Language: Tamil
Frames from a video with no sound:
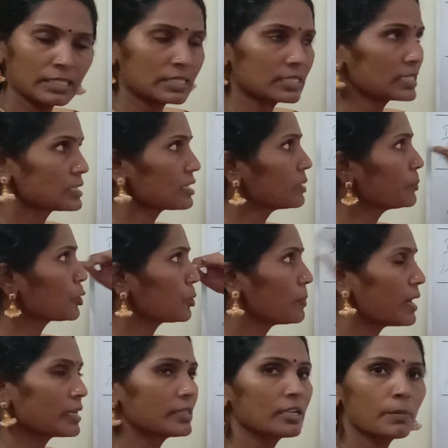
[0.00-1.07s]
டென்சஸை நம்ம
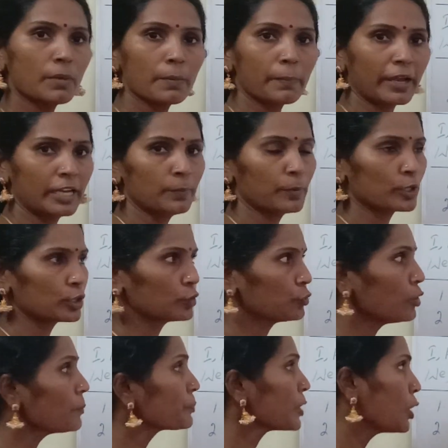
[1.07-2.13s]
ரொம்ப அதிகமாக
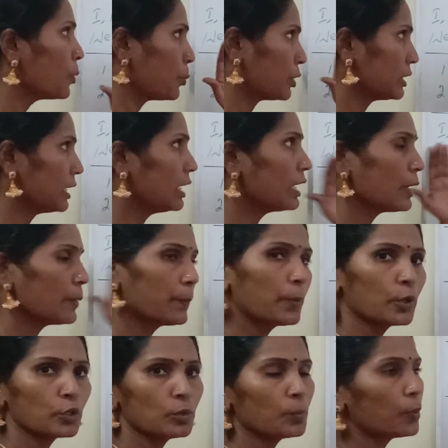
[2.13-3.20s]
பயன்படுத்துவோம் முதல்ல
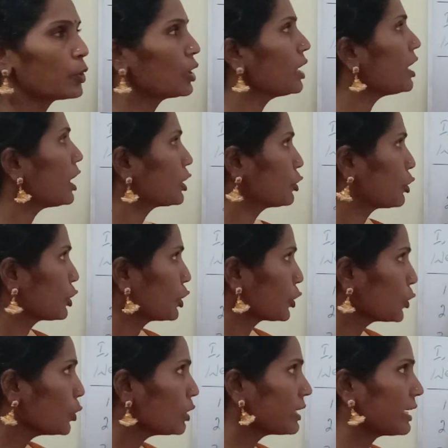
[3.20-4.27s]
எப்போதும் போல் அதோடைய
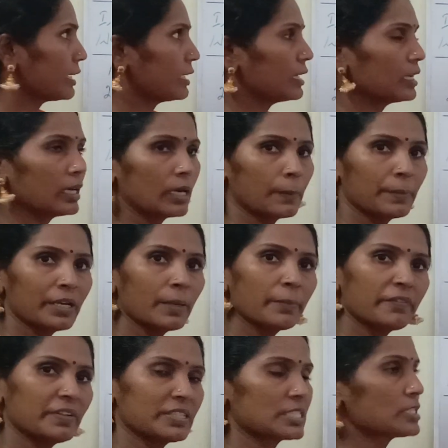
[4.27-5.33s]
ரூல் என்ன அப்படின்னு
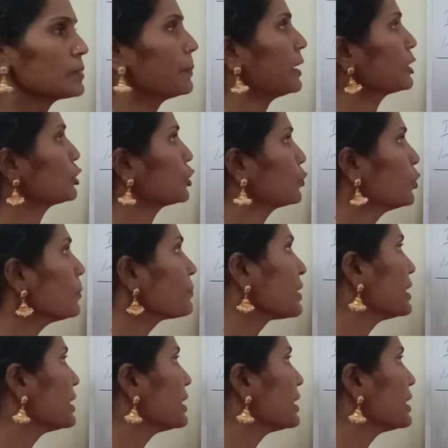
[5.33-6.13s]
நம்ம ஃபஸ்ட்டு பார்த்துருவோம்